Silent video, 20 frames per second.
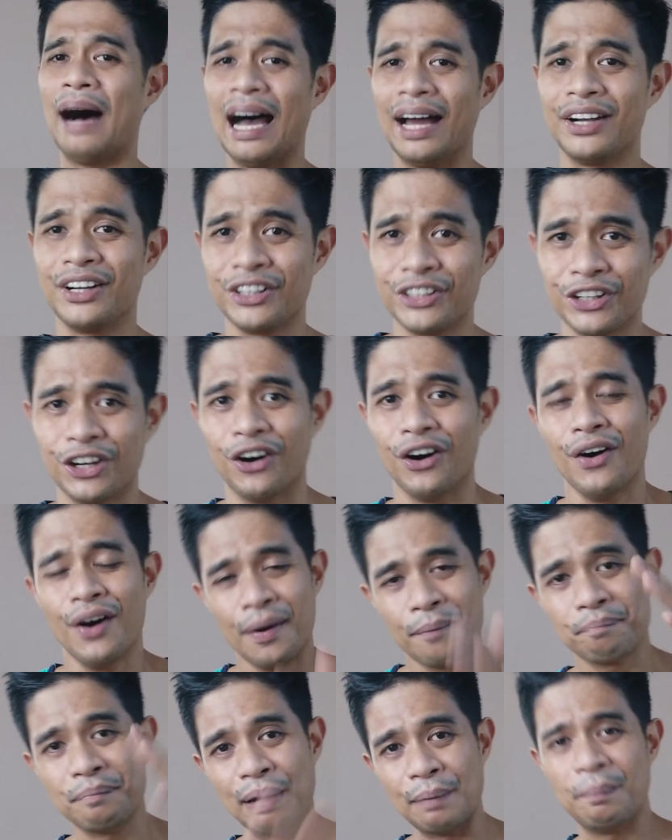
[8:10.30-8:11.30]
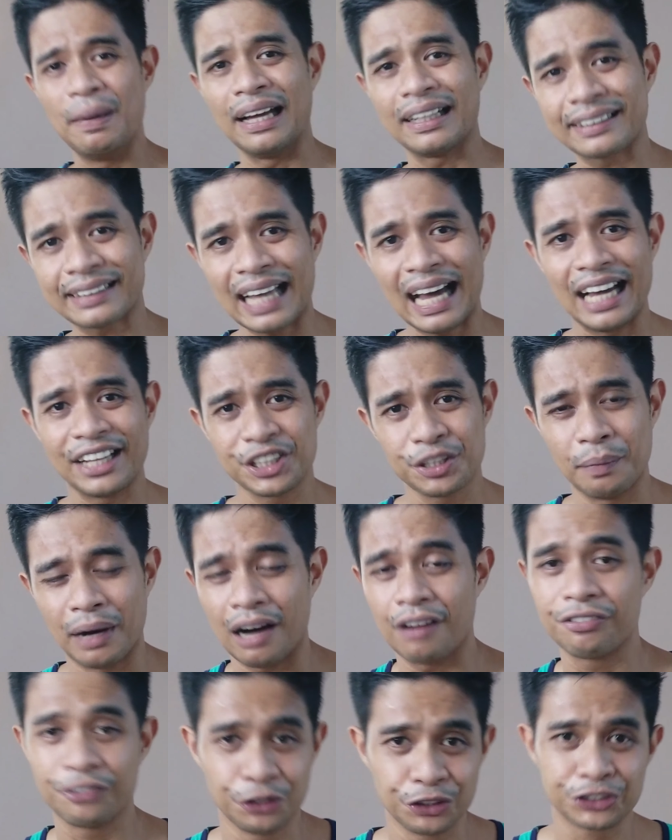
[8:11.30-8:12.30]
paano nyo bebentaan yung
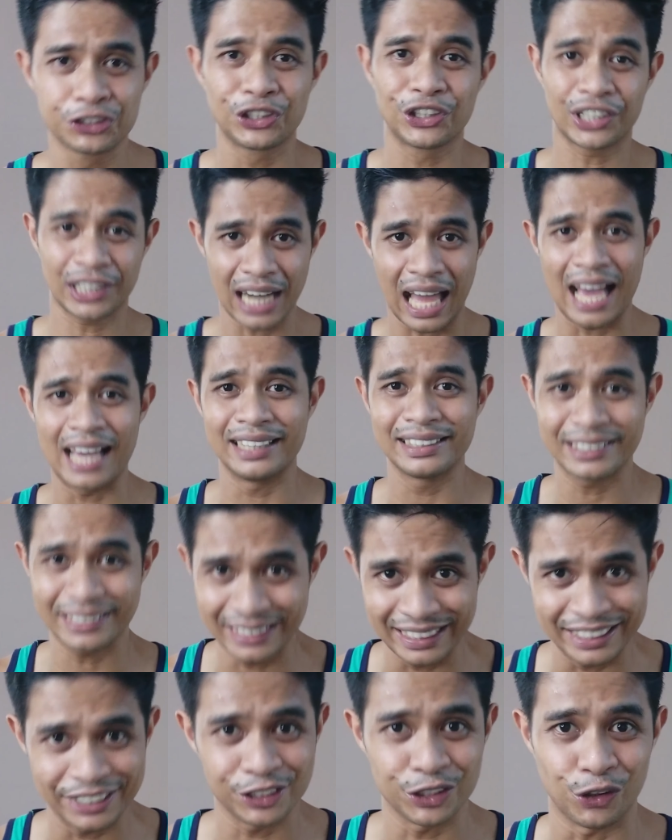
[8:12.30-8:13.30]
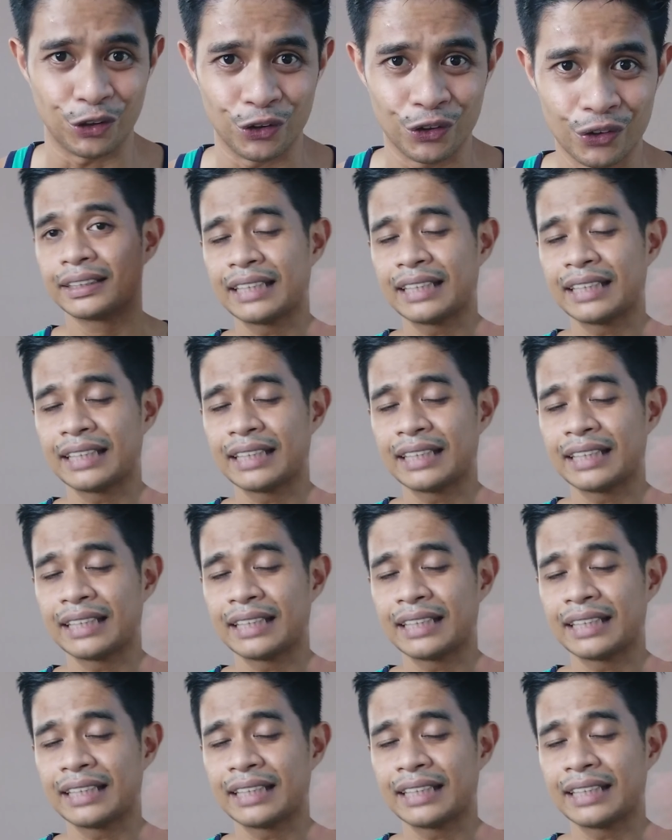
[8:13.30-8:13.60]
mga future clients ninyo.